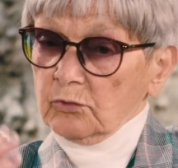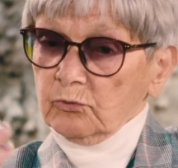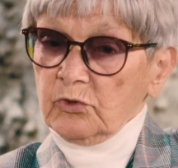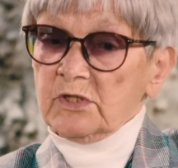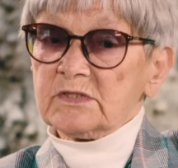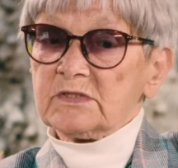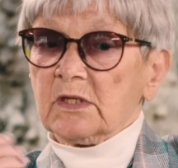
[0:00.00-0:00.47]

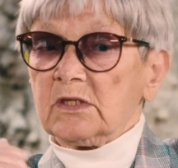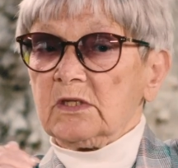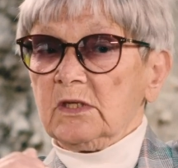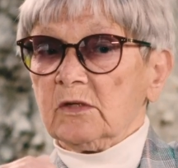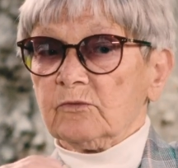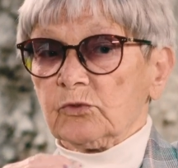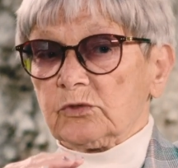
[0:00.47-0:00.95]
Но есть
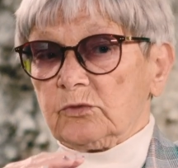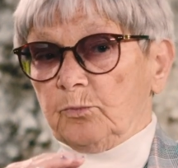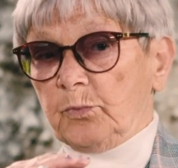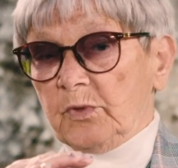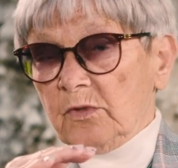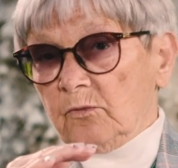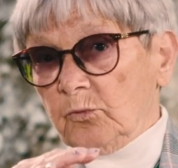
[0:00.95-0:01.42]
такие
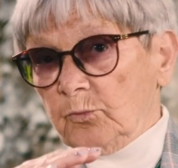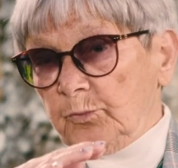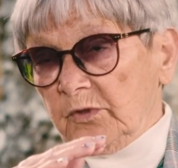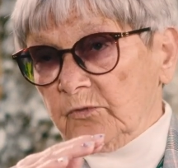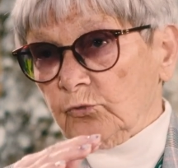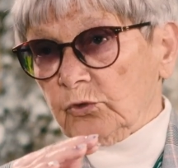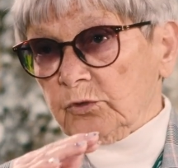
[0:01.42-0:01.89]
вот,
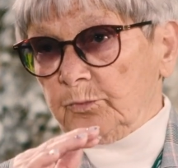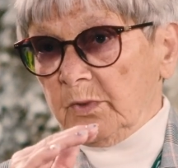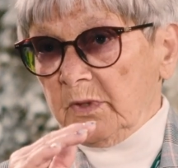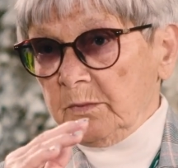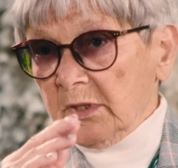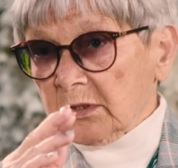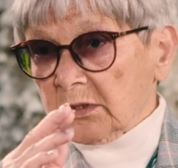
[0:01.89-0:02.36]
приводят
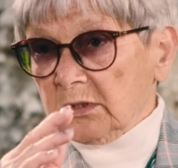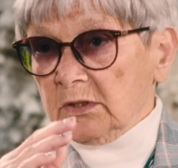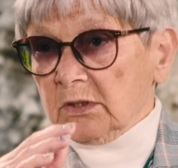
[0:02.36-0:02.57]
примеры